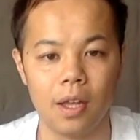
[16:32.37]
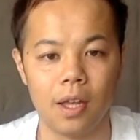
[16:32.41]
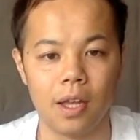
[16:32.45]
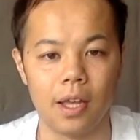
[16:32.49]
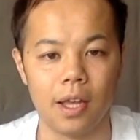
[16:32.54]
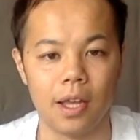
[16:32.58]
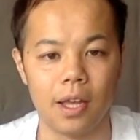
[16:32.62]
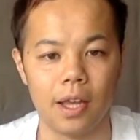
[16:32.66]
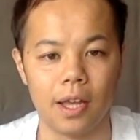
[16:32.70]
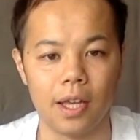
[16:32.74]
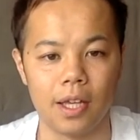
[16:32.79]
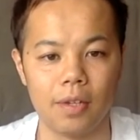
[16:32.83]

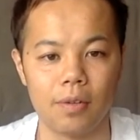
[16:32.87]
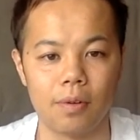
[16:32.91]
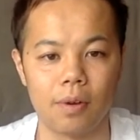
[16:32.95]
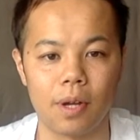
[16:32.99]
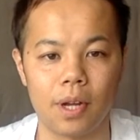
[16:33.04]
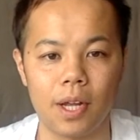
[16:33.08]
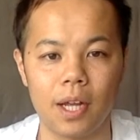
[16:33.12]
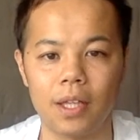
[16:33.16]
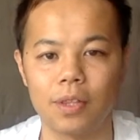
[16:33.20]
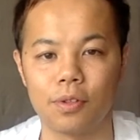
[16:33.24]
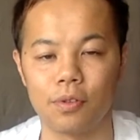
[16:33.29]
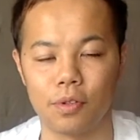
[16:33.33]
えー、いいの
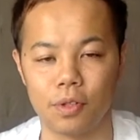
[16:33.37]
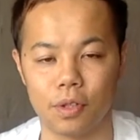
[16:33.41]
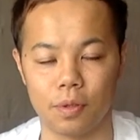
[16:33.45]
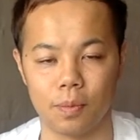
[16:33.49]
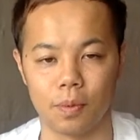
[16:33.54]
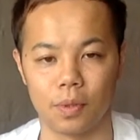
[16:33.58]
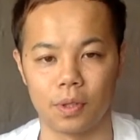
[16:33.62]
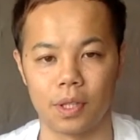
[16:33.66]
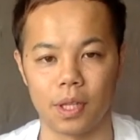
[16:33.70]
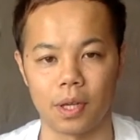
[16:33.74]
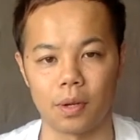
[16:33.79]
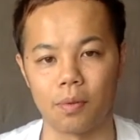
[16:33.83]
かなというふうに
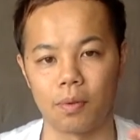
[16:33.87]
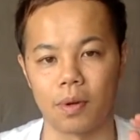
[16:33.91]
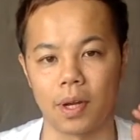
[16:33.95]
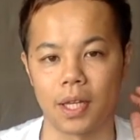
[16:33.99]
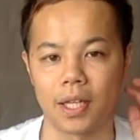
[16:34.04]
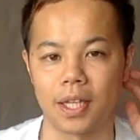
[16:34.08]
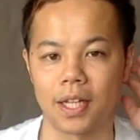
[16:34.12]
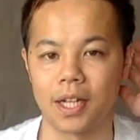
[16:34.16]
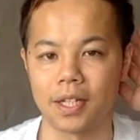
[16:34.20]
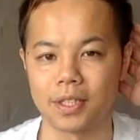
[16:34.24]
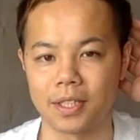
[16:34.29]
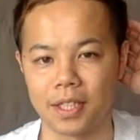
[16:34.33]
思って今
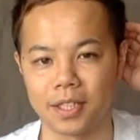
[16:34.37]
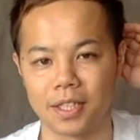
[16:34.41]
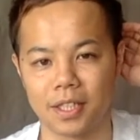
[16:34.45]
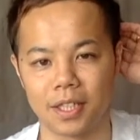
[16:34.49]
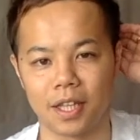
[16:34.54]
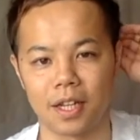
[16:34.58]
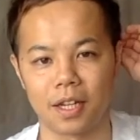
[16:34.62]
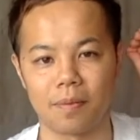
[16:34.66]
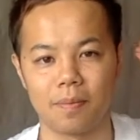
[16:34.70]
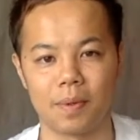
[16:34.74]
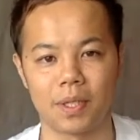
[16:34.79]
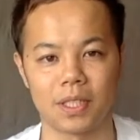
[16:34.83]
回企画させてい
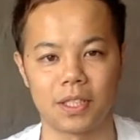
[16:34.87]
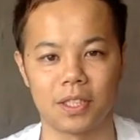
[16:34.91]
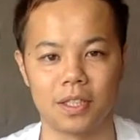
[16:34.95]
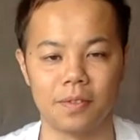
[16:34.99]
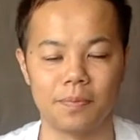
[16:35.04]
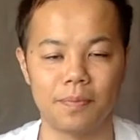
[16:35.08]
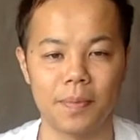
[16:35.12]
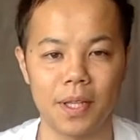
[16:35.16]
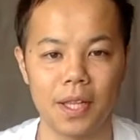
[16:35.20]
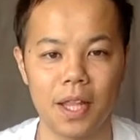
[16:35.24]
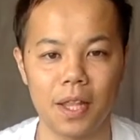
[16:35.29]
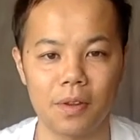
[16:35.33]
ただきます、
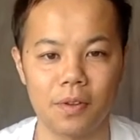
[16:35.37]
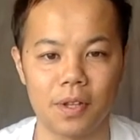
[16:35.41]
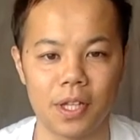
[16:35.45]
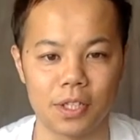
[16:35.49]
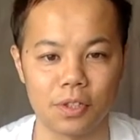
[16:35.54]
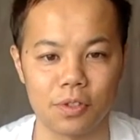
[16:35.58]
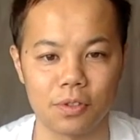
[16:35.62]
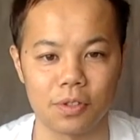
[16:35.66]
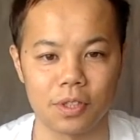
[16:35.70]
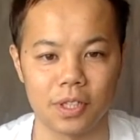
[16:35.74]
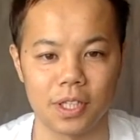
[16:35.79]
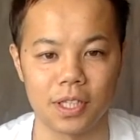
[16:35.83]
まあ、なので
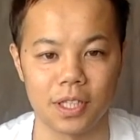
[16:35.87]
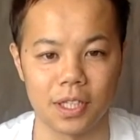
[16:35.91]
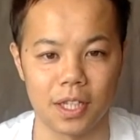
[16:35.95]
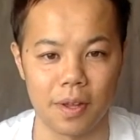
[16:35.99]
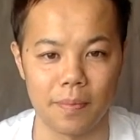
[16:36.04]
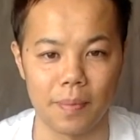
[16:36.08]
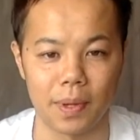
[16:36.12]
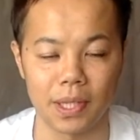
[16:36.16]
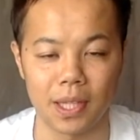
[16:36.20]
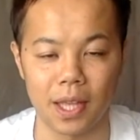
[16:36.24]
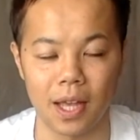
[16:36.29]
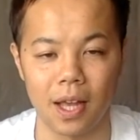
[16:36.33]
ちょっとです
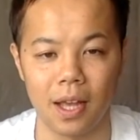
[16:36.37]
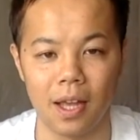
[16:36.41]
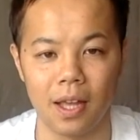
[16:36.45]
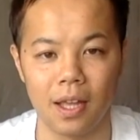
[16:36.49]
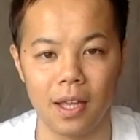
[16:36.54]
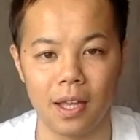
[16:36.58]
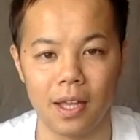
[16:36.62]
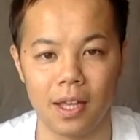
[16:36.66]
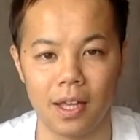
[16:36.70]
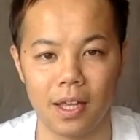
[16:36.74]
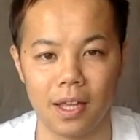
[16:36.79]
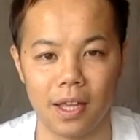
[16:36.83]
ねまた、
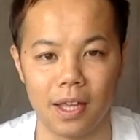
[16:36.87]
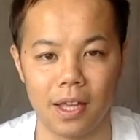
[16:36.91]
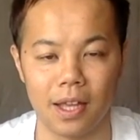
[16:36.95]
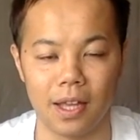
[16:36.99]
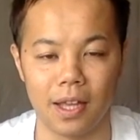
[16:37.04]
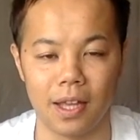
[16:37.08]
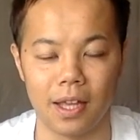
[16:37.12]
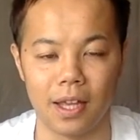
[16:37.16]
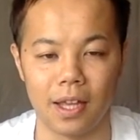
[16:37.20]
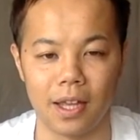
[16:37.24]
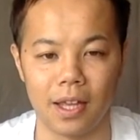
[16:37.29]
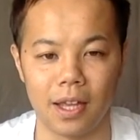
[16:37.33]

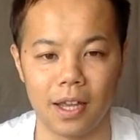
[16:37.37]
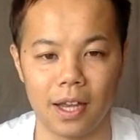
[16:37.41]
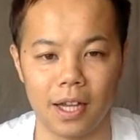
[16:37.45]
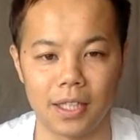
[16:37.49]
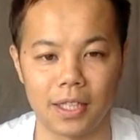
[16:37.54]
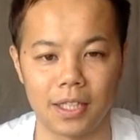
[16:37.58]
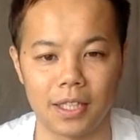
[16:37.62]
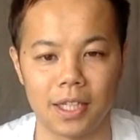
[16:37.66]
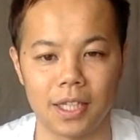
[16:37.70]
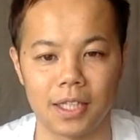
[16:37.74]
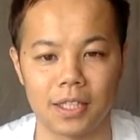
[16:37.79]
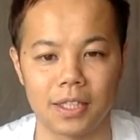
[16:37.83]
えー、
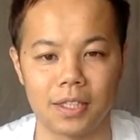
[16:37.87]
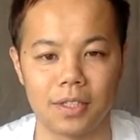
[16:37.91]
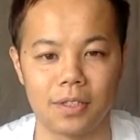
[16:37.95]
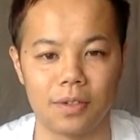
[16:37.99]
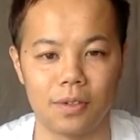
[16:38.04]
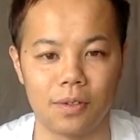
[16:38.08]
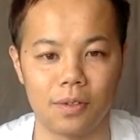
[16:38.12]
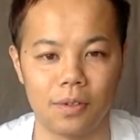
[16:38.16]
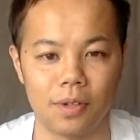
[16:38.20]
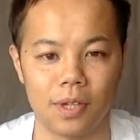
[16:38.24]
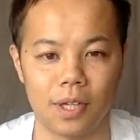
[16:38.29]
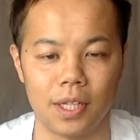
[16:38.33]
8月
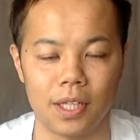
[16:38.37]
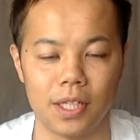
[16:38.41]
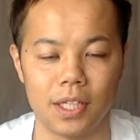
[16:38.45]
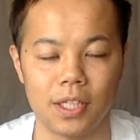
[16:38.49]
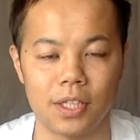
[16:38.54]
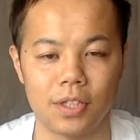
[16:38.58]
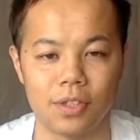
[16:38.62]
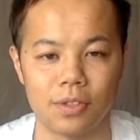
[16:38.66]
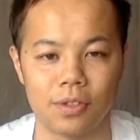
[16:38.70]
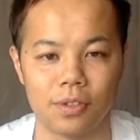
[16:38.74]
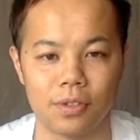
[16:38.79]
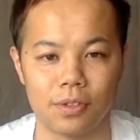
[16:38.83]
の
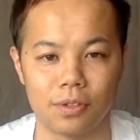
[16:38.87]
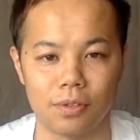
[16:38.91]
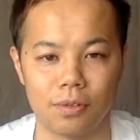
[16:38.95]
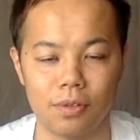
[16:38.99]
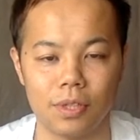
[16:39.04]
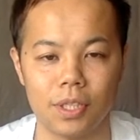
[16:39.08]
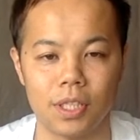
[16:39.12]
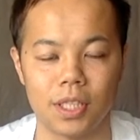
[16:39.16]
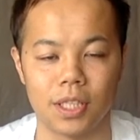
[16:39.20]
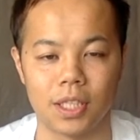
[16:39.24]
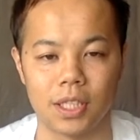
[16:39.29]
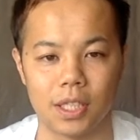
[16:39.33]

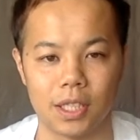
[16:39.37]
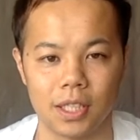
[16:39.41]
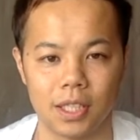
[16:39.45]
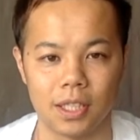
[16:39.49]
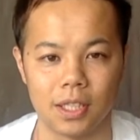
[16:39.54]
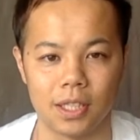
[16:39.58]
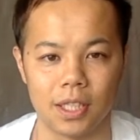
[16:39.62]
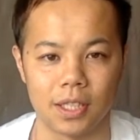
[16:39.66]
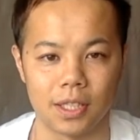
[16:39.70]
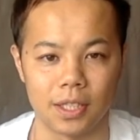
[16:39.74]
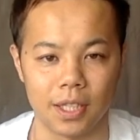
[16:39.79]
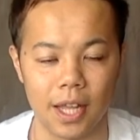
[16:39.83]
25日
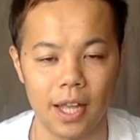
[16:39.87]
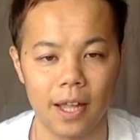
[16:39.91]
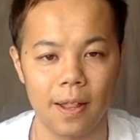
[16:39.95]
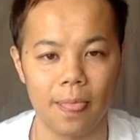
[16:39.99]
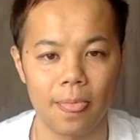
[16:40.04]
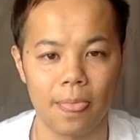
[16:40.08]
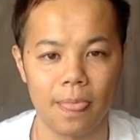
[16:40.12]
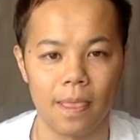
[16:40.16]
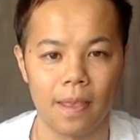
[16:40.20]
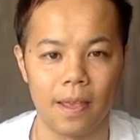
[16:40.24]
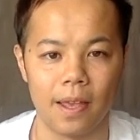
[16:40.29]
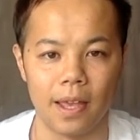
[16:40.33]
ですね、
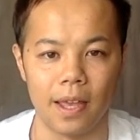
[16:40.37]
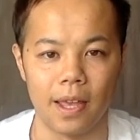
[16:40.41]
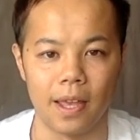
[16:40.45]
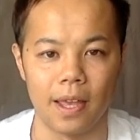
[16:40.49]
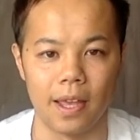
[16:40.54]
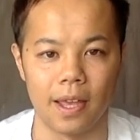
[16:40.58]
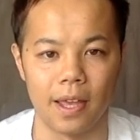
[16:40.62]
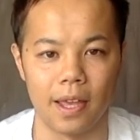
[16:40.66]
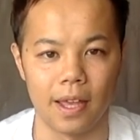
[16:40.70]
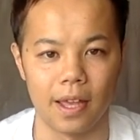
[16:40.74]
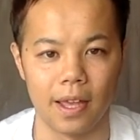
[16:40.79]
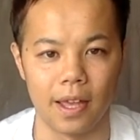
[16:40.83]

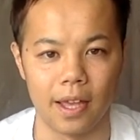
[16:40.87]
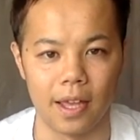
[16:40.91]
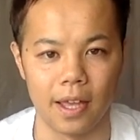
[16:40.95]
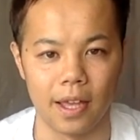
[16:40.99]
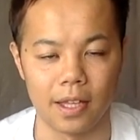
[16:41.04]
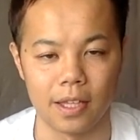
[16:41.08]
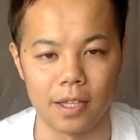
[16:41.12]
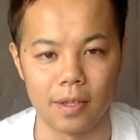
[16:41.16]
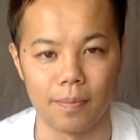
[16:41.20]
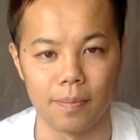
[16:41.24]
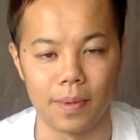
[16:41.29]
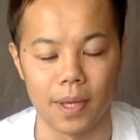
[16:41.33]

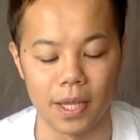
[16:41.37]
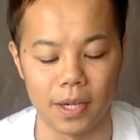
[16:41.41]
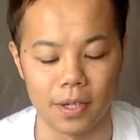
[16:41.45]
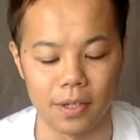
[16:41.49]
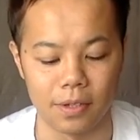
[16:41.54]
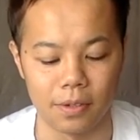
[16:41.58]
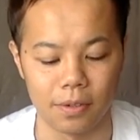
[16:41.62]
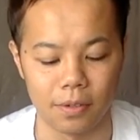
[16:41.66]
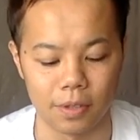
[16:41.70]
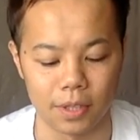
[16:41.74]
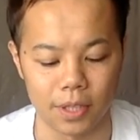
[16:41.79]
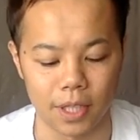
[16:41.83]
えー、に
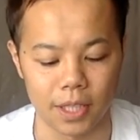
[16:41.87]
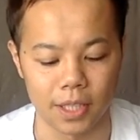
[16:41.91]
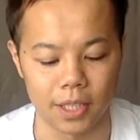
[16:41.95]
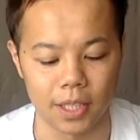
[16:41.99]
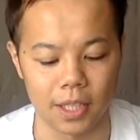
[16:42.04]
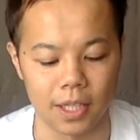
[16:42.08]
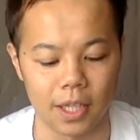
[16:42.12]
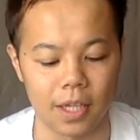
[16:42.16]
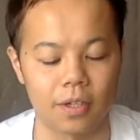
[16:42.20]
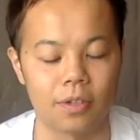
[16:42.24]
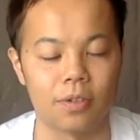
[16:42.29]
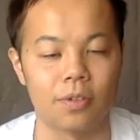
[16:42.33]
メールをさせ
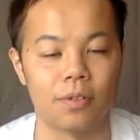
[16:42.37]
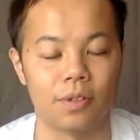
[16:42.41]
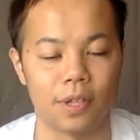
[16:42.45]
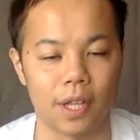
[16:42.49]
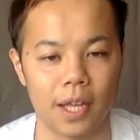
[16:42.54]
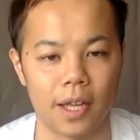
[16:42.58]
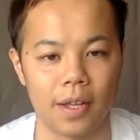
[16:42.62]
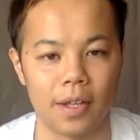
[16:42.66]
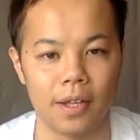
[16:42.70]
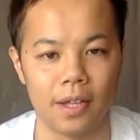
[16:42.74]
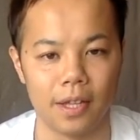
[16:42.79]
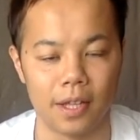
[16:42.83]
ていただくの
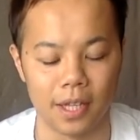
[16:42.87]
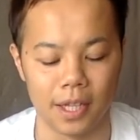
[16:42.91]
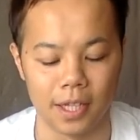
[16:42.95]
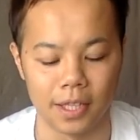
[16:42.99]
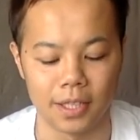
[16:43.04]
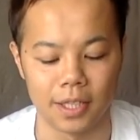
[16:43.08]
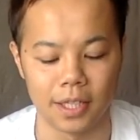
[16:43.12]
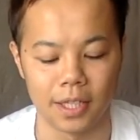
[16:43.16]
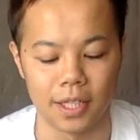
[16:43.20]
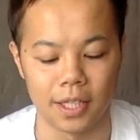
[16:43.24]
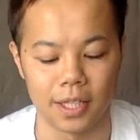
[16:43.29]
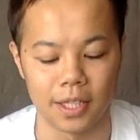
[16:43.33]
で、えー、
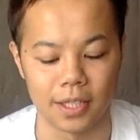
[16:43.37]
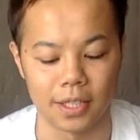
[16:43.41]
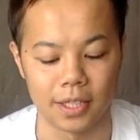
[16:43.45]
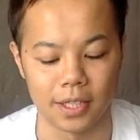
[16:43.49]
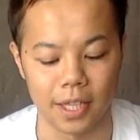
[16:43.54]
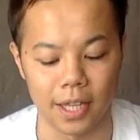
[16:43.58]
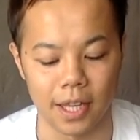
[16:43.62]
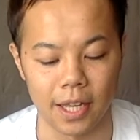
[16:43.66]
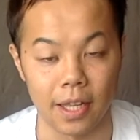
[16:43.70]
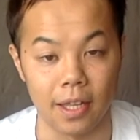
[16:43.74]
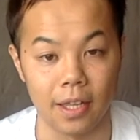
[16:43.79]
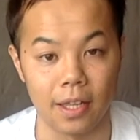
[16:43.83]
ぜひです
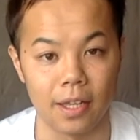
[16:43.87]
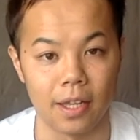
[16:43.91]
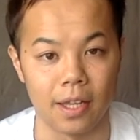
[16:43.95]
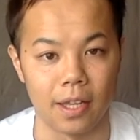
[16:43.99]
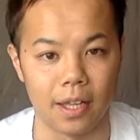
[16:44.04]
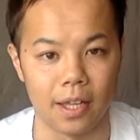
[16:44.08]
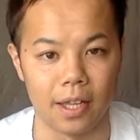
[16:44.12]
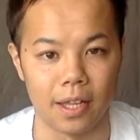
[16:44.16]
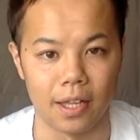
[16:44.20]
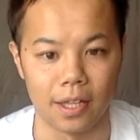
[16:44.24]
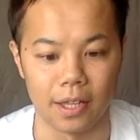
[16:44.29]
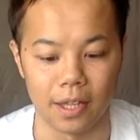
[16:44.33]
ね、
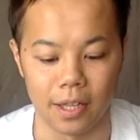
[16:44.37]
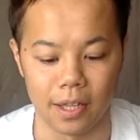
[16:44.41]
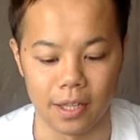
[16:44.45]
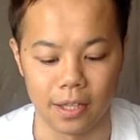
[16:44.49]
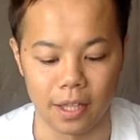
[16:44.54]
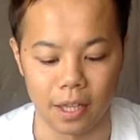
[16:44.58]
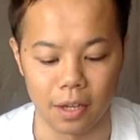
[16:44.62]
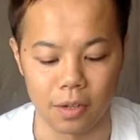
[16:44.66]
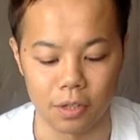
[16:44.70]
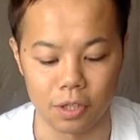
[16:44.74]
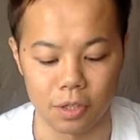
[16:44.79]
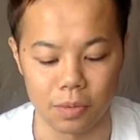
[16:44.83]

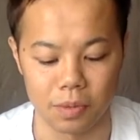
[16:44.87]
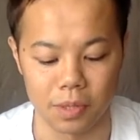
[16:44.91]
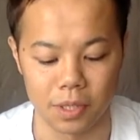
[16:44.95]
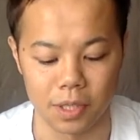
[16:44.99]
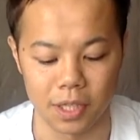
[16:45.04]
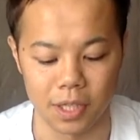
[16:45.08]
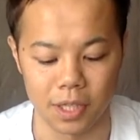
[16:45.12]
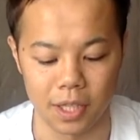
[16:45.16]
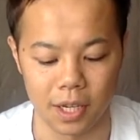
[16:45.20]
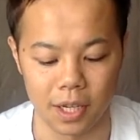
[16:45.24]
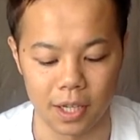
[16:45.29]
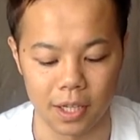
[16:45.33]
えー、楽しみに
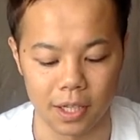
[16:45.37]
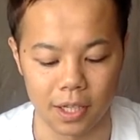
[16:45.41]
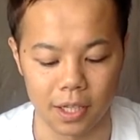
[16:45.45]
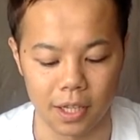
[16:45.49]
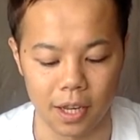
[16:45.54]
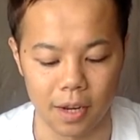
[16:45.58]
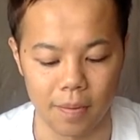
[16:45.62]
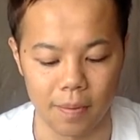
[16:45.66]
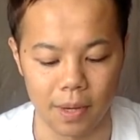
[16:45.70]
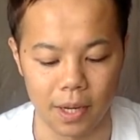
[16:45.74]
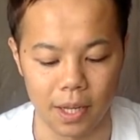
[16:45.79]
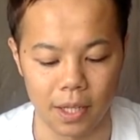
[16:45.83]
していただ
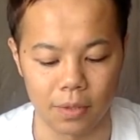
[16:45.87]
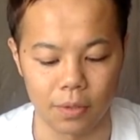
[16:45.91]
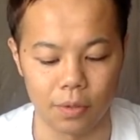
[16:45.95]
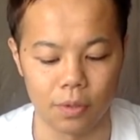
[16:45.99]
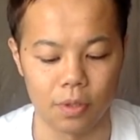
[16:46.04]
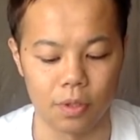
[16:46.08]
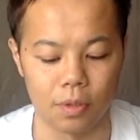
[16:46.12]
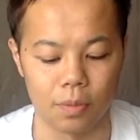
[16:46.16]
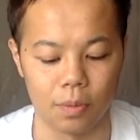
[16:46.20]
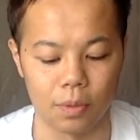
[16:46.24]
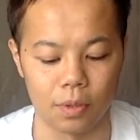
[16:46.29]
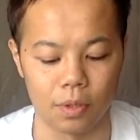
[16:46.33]
ければなという
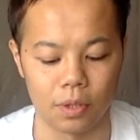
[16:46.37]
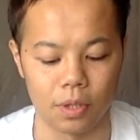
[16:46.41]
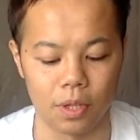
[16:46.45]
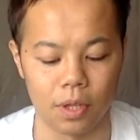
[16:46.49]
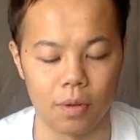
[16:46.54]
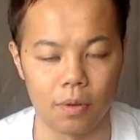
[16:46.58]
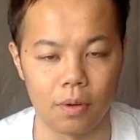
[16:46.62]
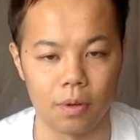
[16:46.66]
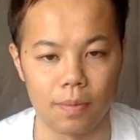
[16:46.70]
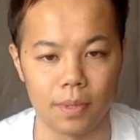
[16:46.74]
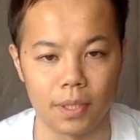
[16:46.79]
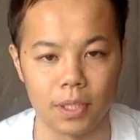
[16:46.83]
ふうに思っ
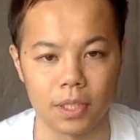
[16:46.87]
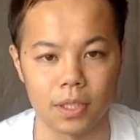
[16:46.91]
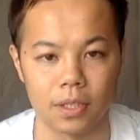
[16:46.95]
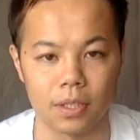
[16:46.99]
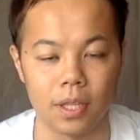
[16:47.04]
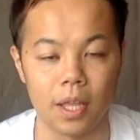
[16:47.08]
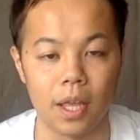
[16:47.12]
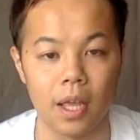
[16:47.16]
ております。